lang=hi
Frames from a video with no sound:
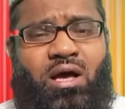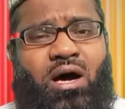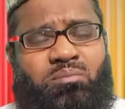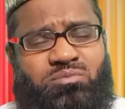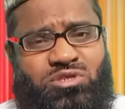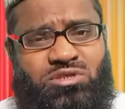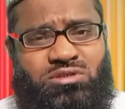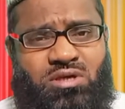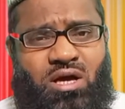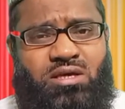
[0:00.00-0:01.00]
हम
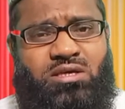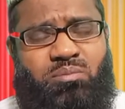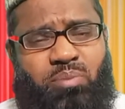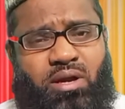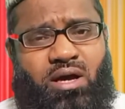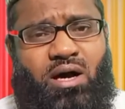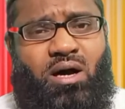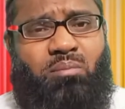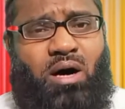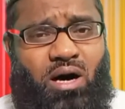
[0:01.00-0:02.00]
दीन का ये पैगाम